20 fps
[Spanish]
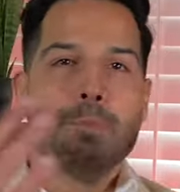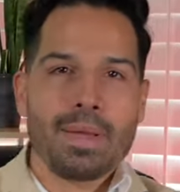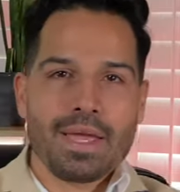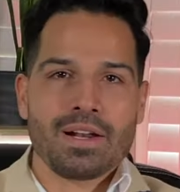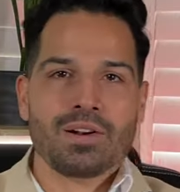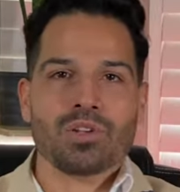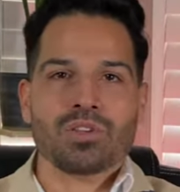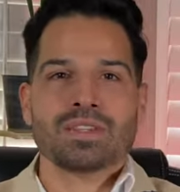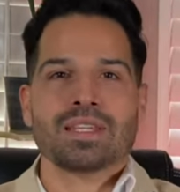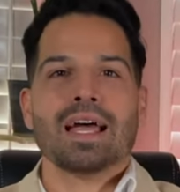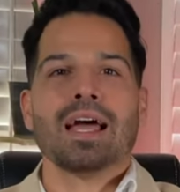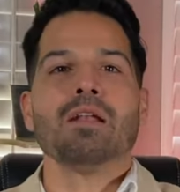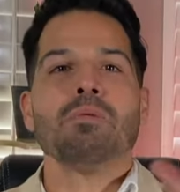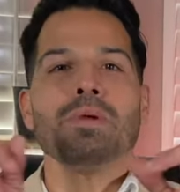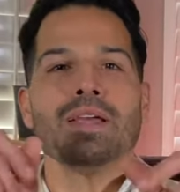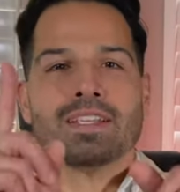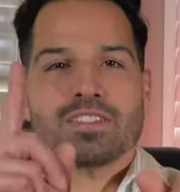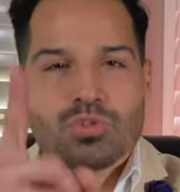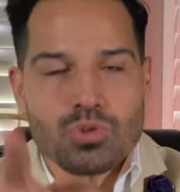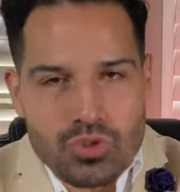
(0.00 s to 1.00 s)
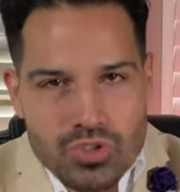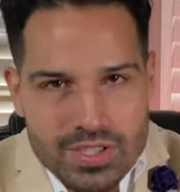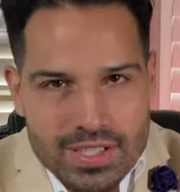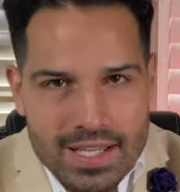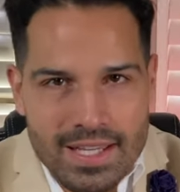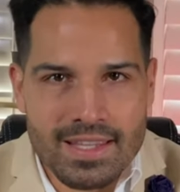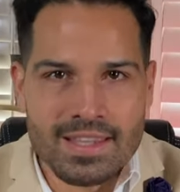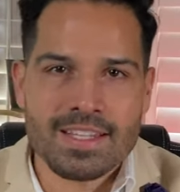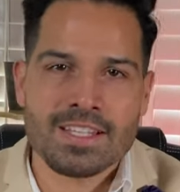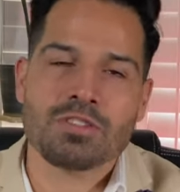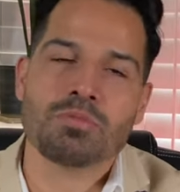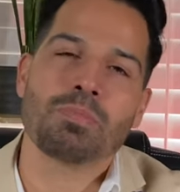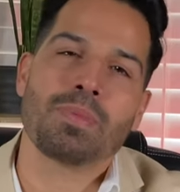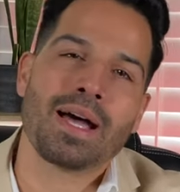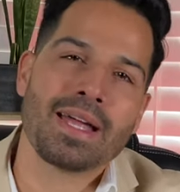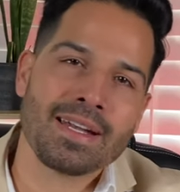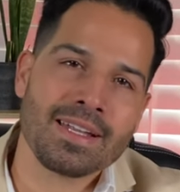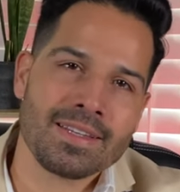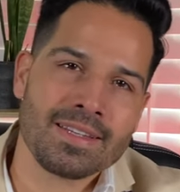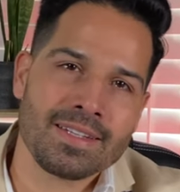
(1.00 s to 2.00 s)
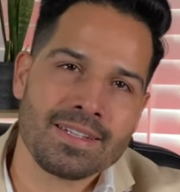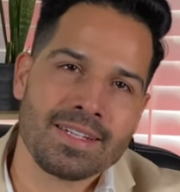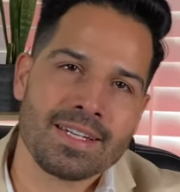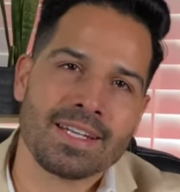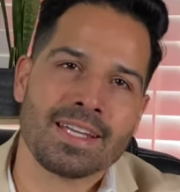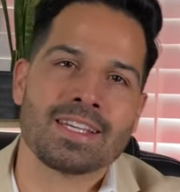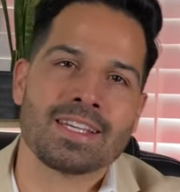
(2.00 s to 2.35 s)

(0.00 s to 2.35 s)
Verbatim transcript: pero tal vez ustedes van a tener